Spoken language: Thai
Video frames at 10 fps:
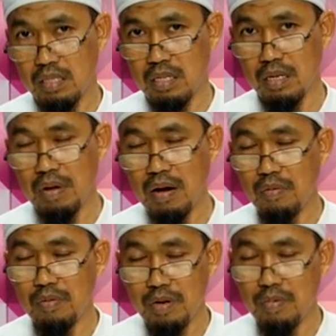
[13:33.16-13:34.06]
ถึงแม้ว่า
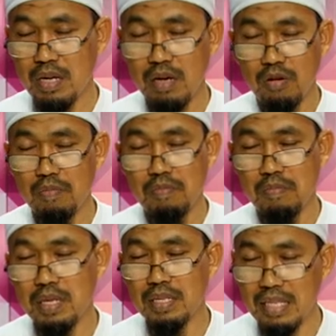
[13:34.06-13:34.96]
ผมจะไม่ใช่คน
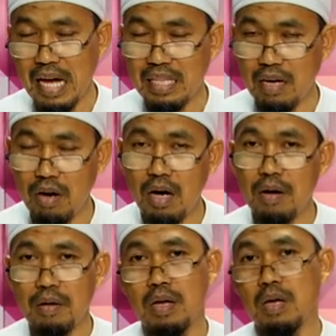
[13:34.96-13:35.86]
มีสตางค์แต่ว่าก็
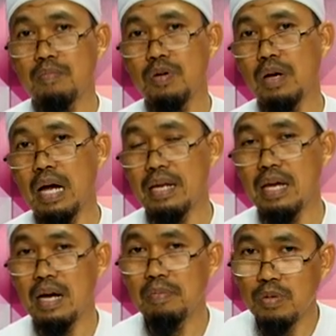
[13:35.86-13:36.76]
มีโอกาสได้
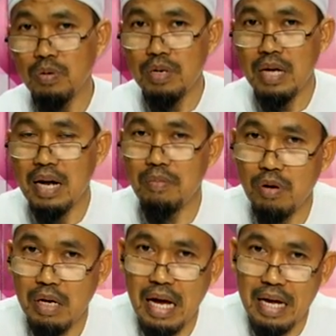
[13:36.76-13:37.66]
รับทุนได้รับโอ
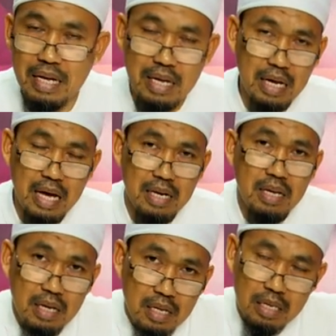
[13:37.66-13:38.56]
กาสในการ
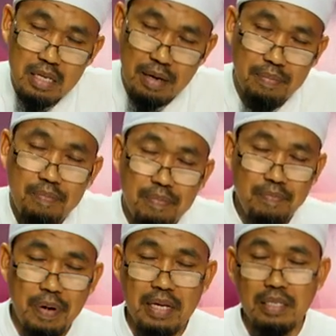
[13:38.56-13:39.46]
ที่จะ
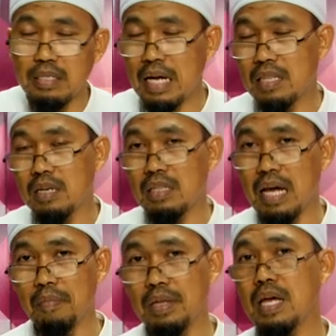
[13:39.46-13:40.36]
ไปศึกษาต่อ
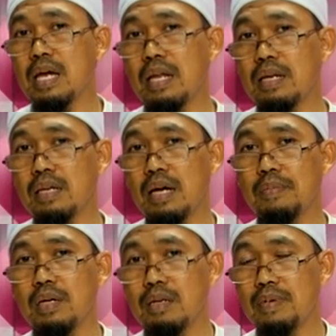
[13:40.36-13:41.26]
ต่างประเทศนะครับ
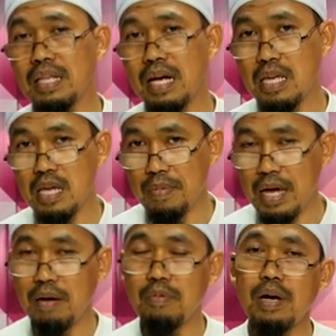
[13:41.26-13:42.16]
หรือแม้กระทั่งอียิปต์เอ
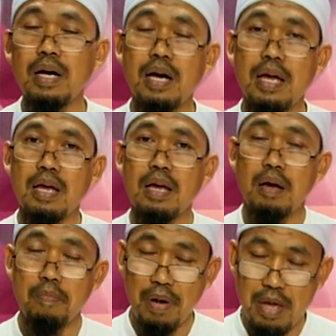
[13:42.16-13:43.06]
งผมก็เคย
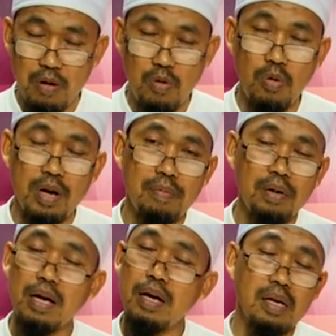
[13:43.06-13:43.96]
ไปอยู่นะครับ
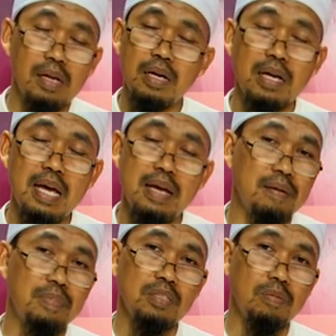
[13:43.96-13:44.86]
ก็เคยได้
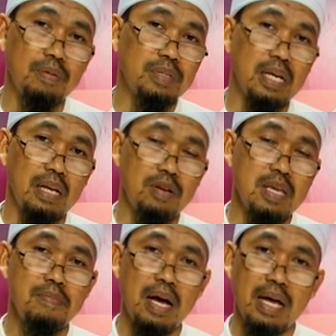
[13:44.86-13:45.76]
ประสบกับสิ่งเหล่า
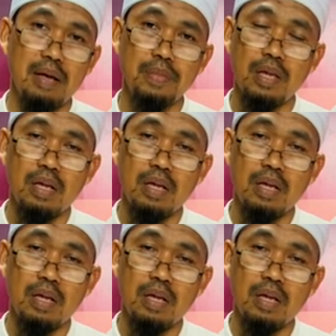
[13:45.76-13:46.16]
นี้มานะครับ